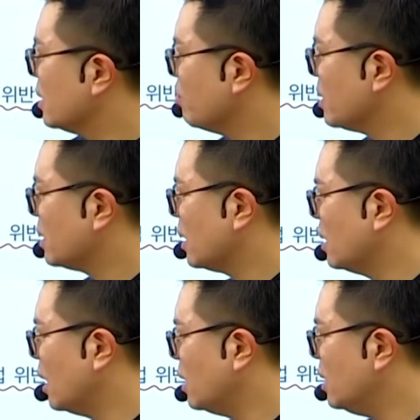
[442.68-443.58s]
3자
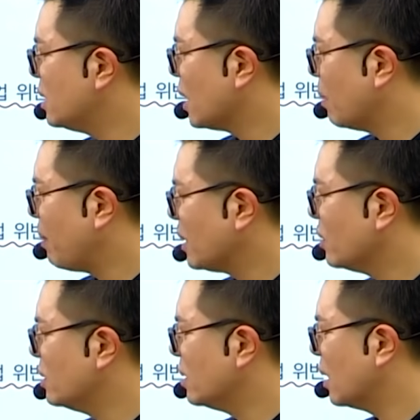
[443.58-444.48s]
사이에 2자가 빠져
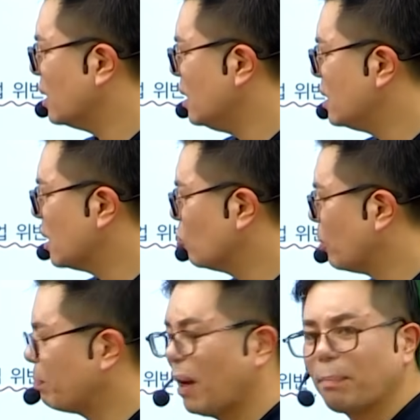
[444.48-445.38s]
있으니까 2자 두
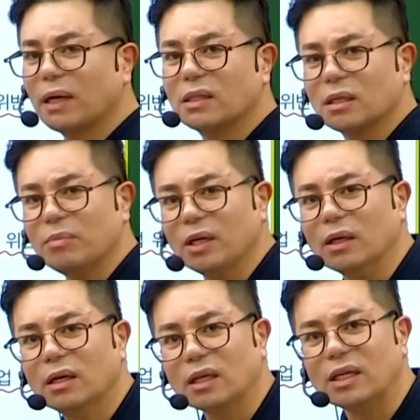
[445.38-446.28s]
번 빡빡 찍으면
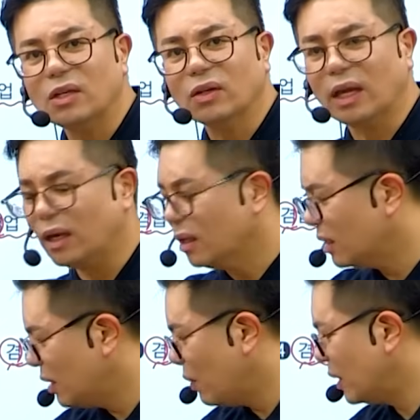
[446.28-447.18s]
2년에
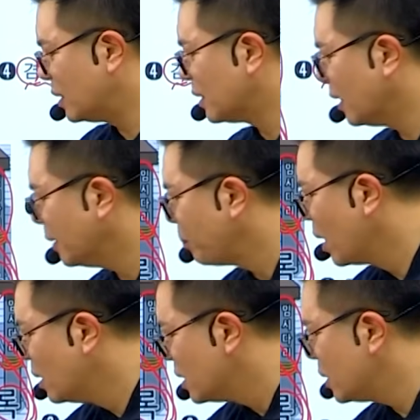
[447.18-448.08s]
2회 이상
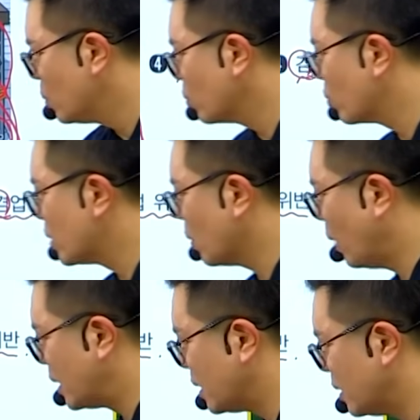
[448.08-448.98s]
시정조치
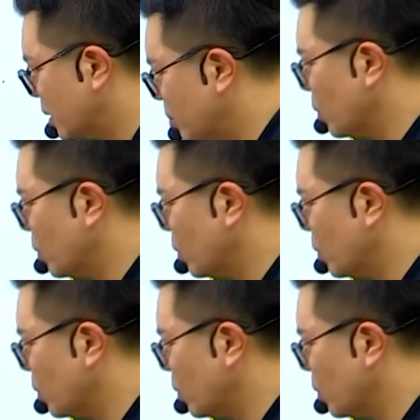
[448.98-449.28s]
과징금